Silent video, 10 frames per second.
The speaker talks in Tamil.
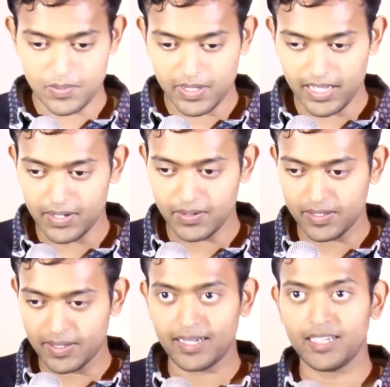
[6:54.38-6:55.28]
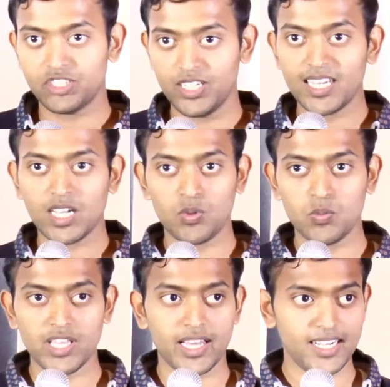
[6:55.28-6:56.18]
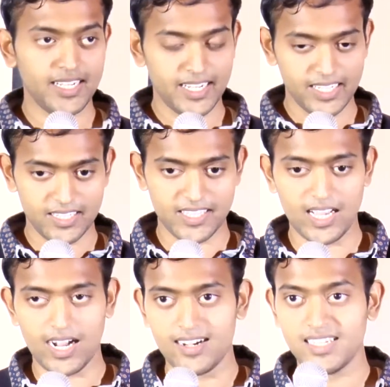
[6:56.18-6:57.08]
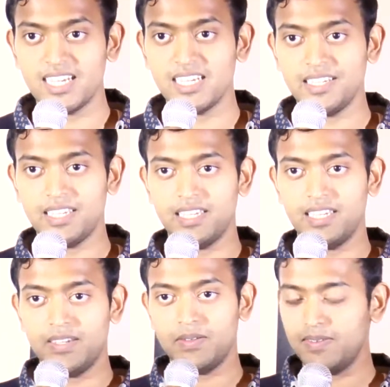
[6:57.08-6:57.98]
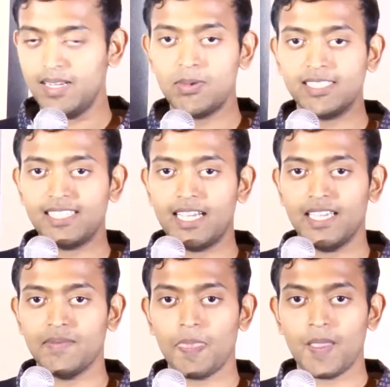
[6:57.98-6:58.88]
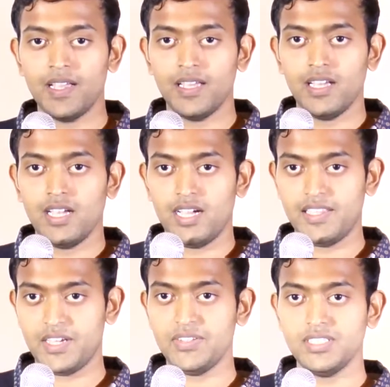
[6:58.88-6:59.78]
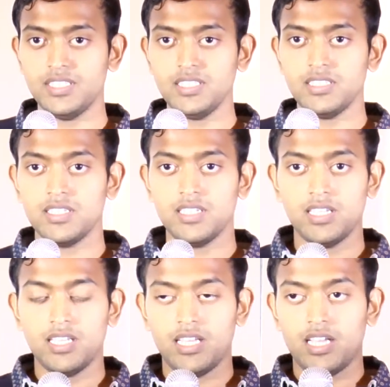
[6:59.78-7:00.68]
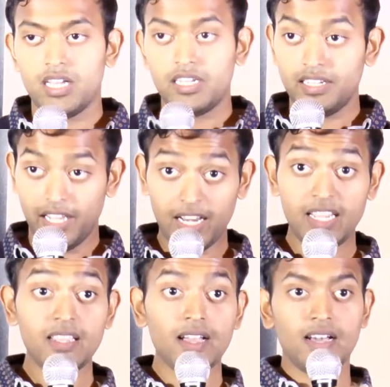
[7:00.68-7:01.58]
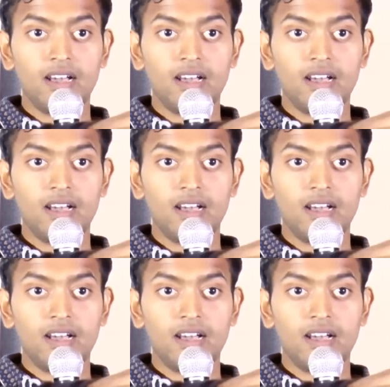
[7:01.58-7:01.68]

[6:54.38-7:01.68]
நான் நாங்கள் ஸ்ரீலங்கா போகும்போது அருளன் எனக்கு இதை அழகாக வெளிப்படுத்தினாங்க அதாவது நிறையா